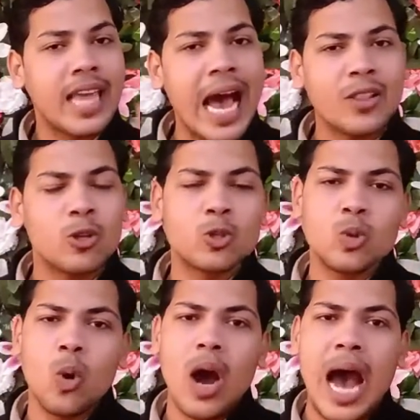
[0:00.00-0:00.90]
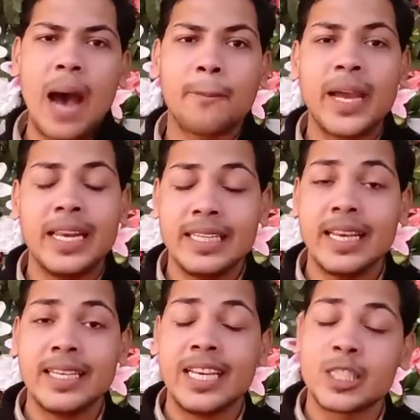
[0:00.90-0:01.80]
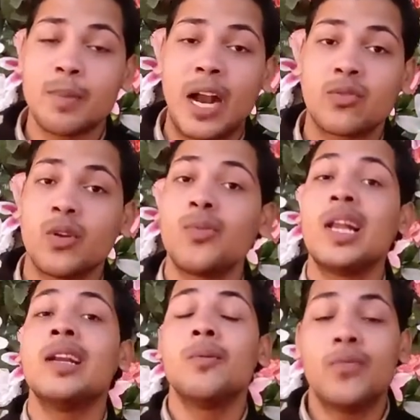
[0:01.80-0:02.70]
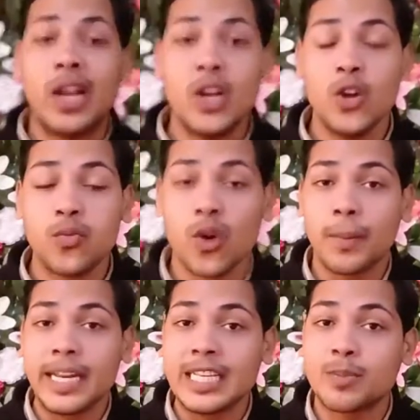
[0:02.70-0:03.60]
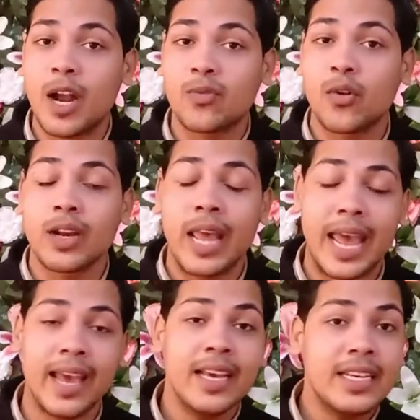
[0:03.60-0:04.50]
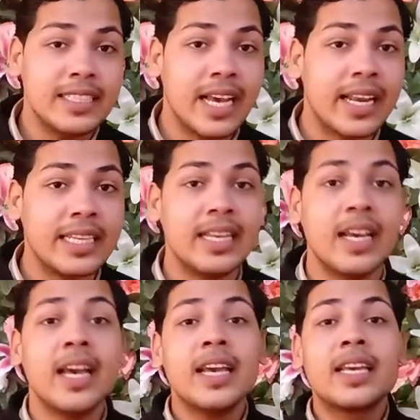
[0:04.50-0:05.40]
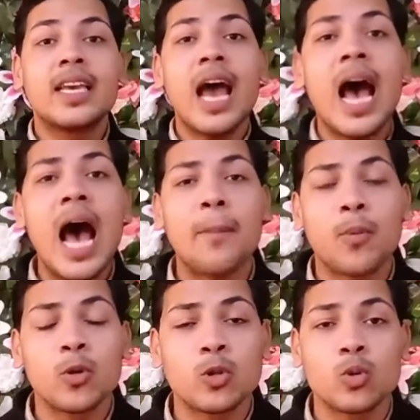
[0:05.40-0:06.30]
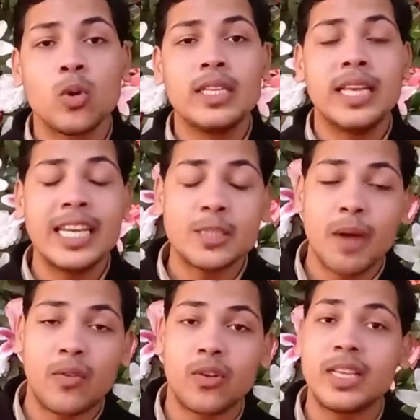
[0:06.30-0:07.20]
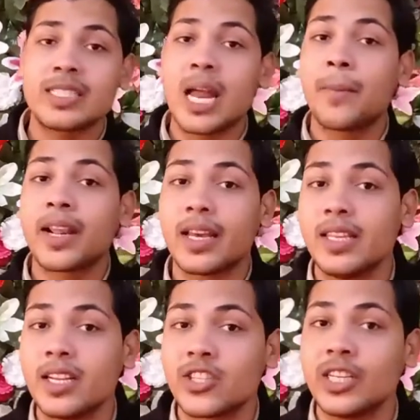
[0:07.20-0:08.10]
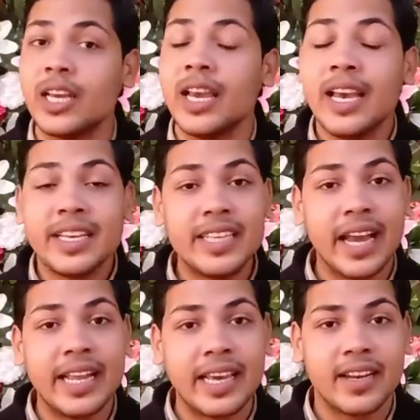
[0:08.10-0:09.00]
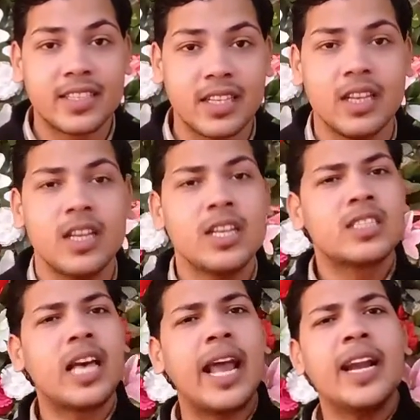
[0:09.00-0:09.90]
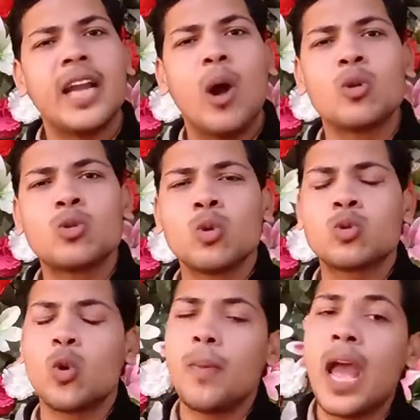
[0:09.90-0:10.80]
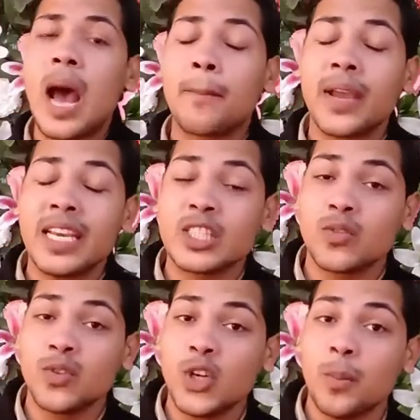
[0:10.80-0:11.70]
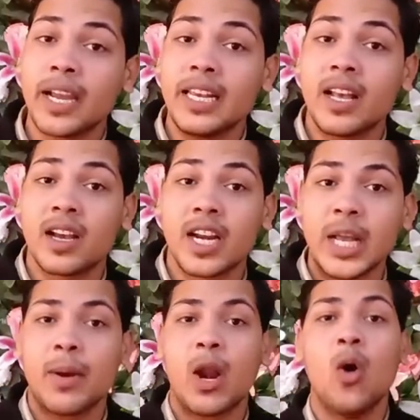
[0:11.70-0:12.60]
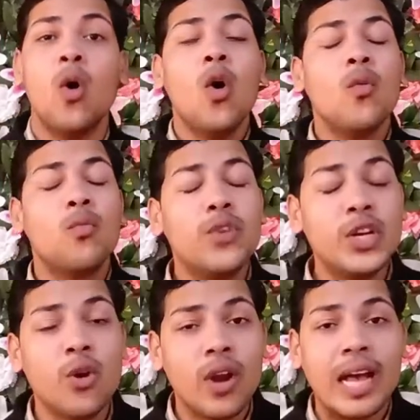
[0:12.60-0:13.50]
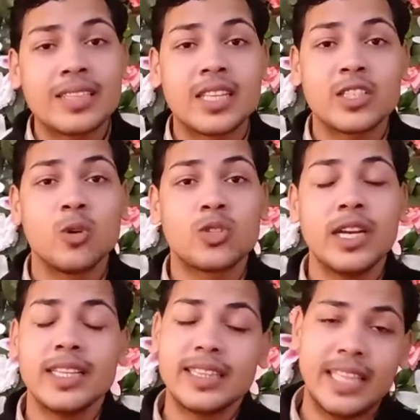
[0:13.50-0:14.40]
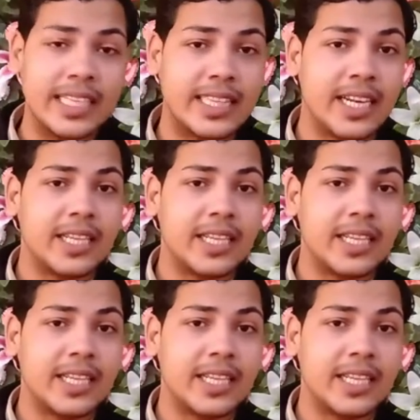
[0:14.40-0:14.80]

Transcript: क्या दोस्तों आपके लिए ये स्मार्टफोन पर वैल्यू फॉर मनी स्मार्टफोन है या नहीं है क्या आपको दोस्तों ये स्मार्टफोन इस टाइम पर खरीदना चाहिए या नहीं खरीदना चाहिए सारे डाउट्स दोस्तों मैं आपके इस वीडियो में क्लियर करने वाला हूँ वीडियो लास्ट तक जरूर से देखते